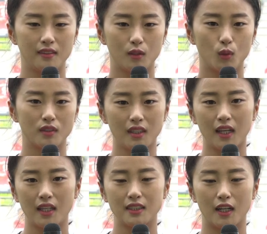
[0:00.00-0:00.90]
또
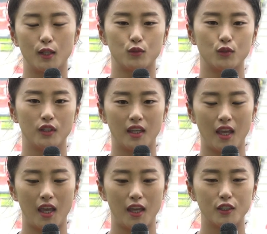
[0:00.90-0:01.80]
승리까지 갈 수
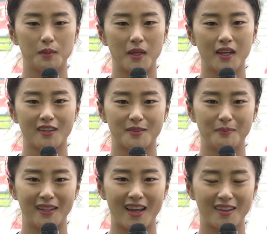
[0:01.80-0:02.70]
있게 열심히
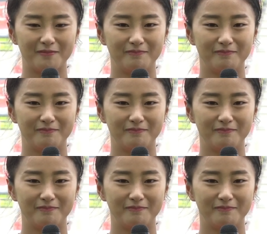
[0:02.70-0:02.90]
하겠습니다.